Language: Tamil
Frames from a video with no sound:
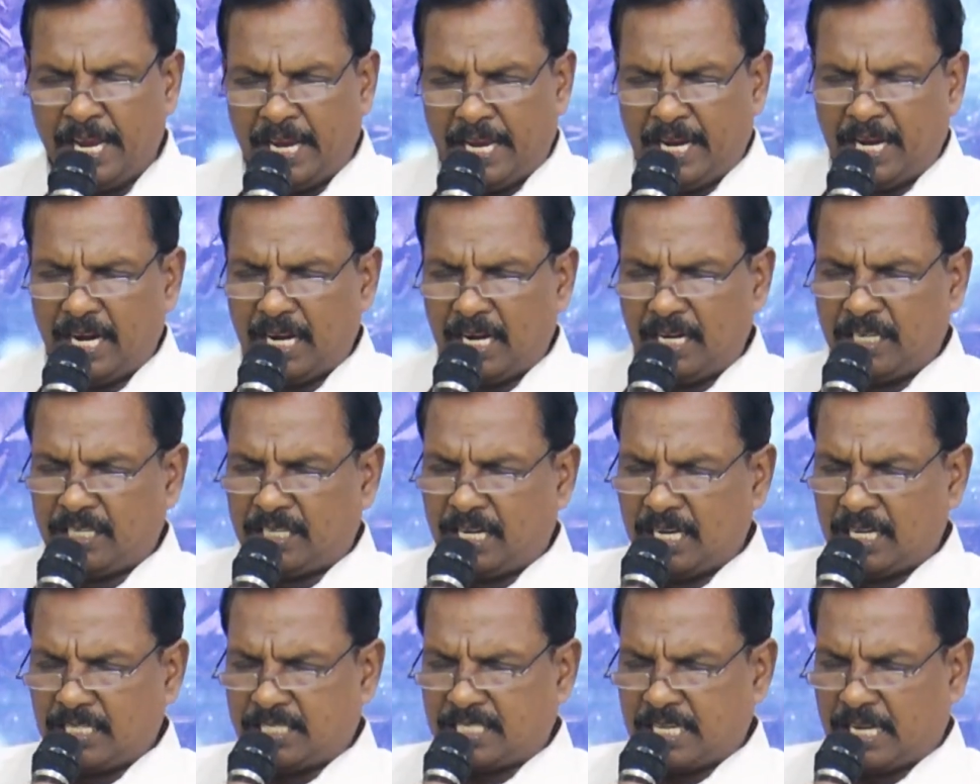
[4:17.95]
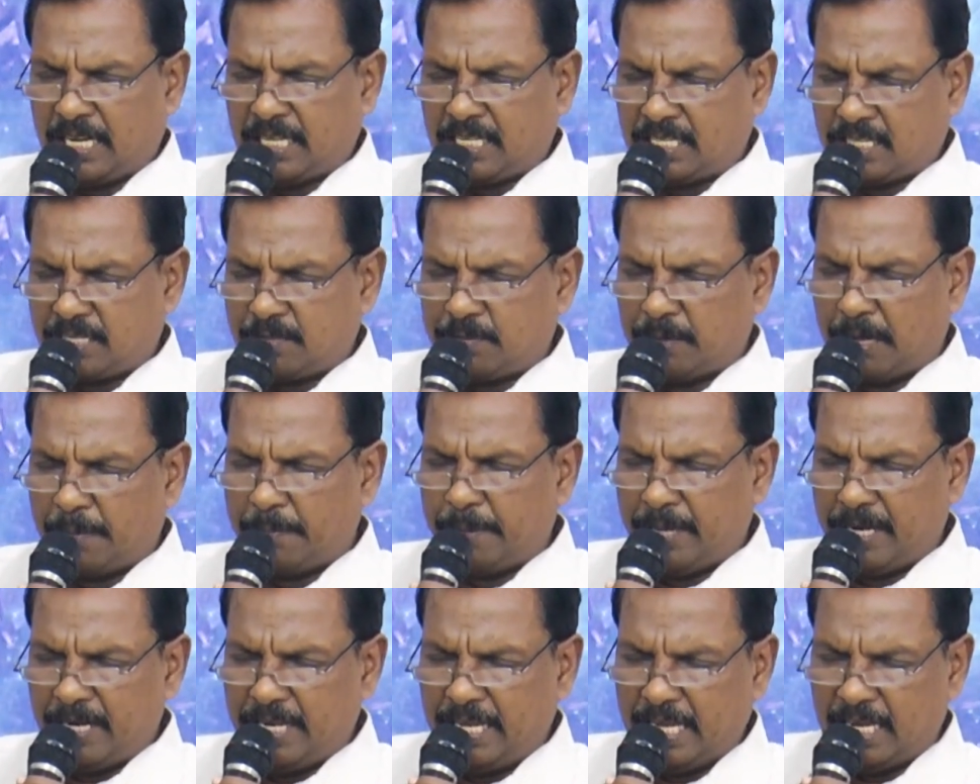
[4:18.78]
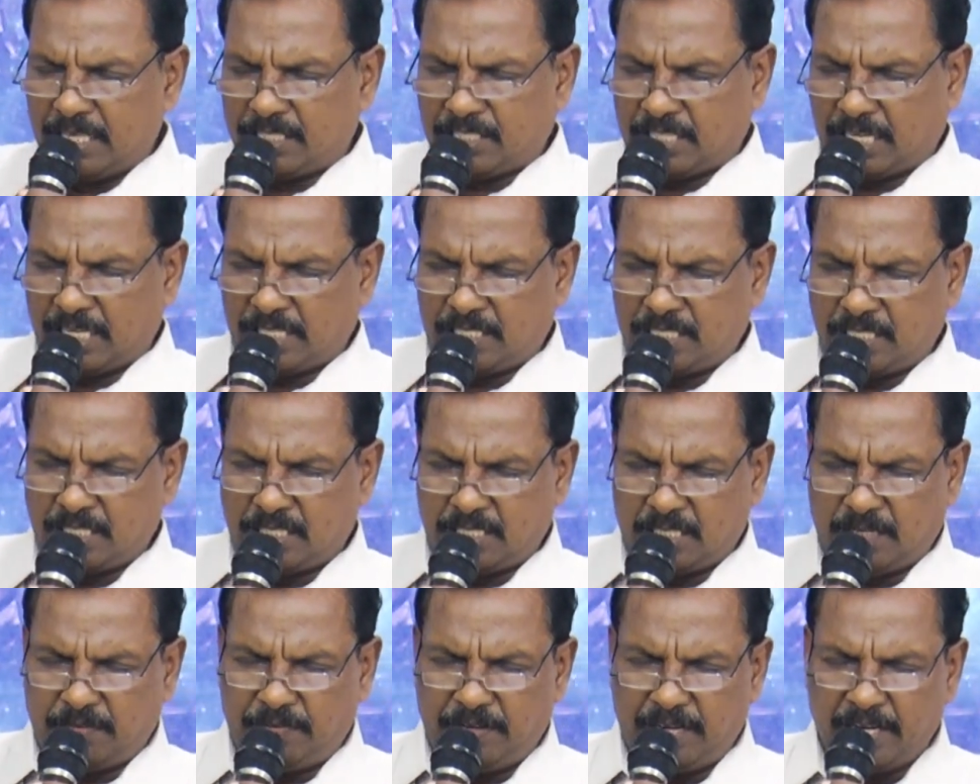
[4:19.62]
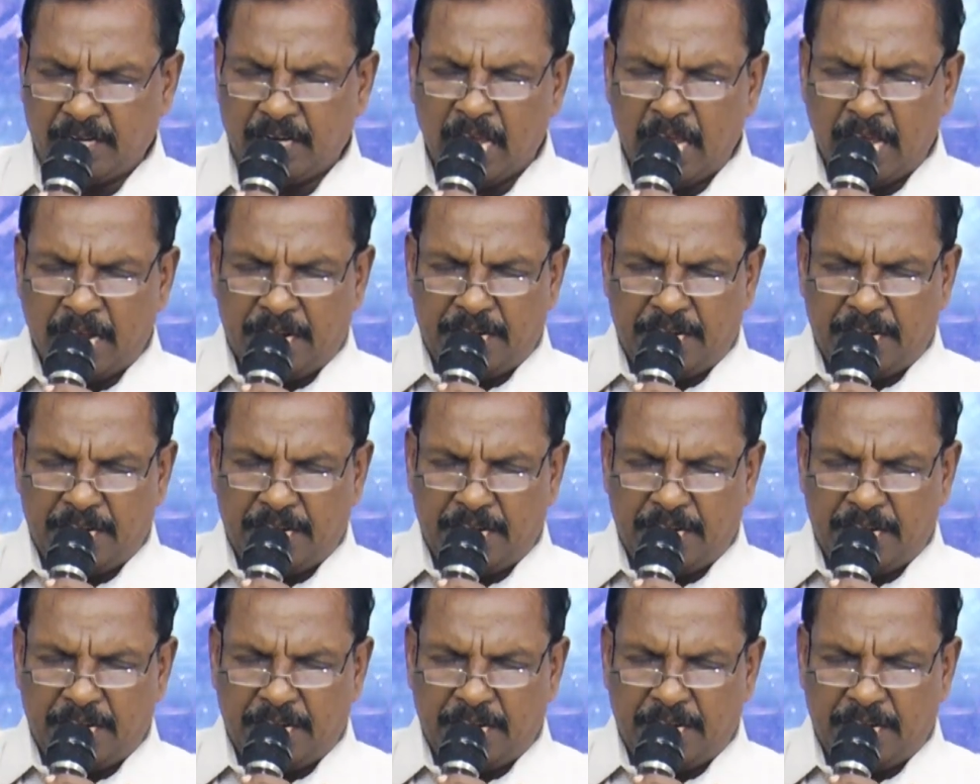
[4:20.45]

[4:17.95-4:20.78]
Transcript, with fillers: எங்கள் சர்ச் பெனியல் சர்ச் டிவியின்